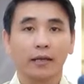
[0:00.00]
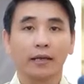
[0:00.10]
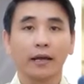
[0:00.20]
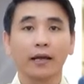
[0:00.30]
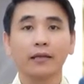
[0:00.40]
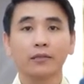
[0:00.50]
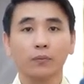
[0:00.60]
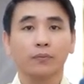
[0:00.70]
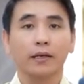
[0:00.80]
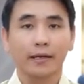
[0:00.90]
Kỳ Lân kính
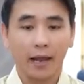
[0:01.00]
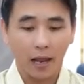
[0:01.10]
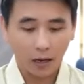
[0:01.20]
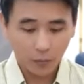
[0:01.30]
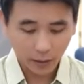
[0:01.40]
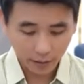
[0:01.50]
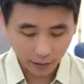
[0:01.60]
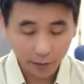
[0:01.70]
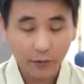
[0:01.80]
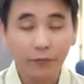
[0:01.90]
chúc tất cả quý khách
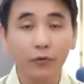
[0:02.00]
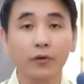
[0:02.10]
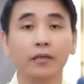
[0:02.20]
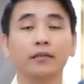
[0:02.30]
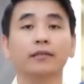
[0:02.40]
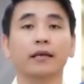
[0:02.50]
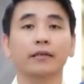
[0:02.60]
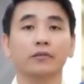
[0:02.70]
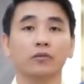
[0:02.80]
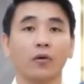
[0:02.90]
thật nhiều niềm vui, thật
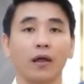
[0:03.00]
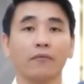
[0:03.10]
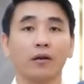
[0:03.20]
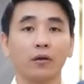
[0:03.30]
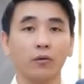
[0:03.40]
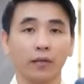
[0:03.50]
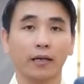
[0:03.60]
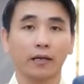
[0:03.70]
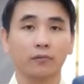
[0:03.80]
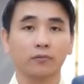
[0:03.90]
nhiều sức khỏe và luôn
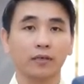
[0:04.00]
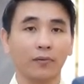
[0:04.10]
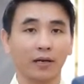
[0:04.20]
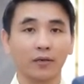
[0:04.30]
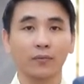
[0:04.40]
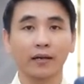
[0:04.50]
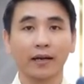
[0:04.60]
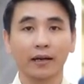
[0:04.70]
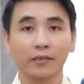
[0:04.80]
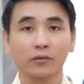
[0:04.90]
thành công đồng hành cùng Kỳ
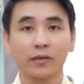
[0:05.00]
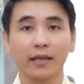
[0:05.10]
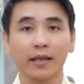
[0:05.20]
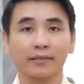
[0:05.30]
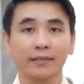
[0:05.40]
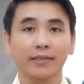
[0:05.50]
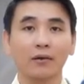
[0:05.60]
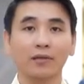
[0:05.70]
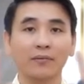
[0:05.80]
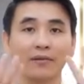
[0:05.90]
Lân Luxury nhé. Xin
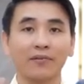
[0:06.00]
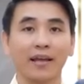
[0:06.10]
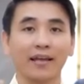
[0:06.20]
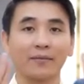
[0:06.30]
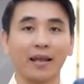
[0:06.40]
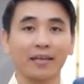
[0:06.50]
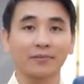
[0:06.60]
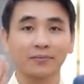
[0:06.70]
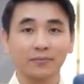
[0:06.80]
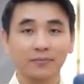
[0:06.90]
chào tạm biệt và hẹn gặp
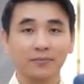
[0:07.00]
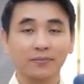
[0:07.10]
lại.